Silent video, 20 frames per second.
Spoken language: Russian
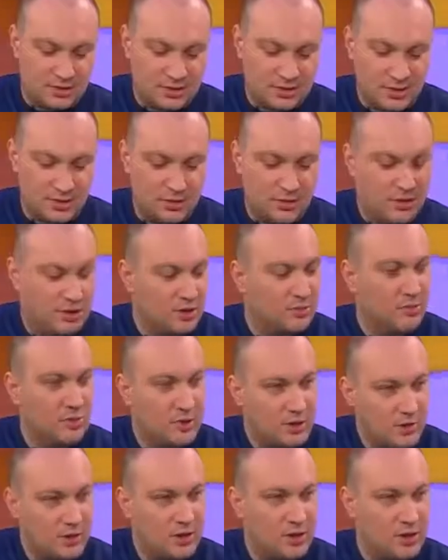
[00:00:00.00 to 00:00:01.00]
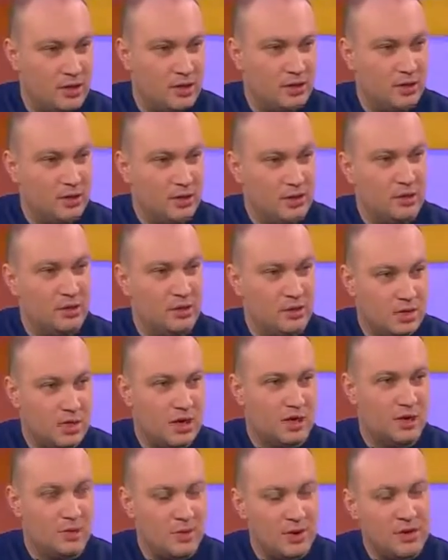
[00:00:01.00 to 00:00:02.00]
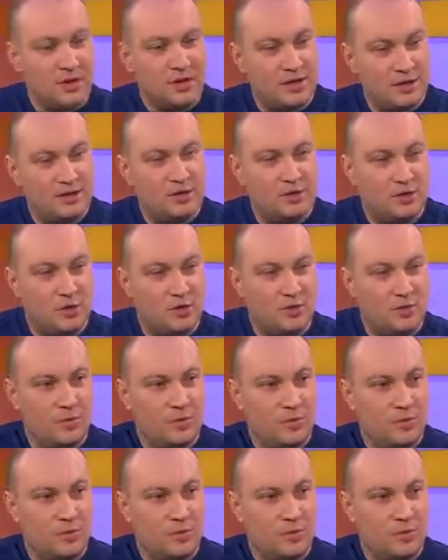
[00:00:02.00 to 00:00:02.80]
э, об этом говорить. Ну, да, я, не политизирую я, я так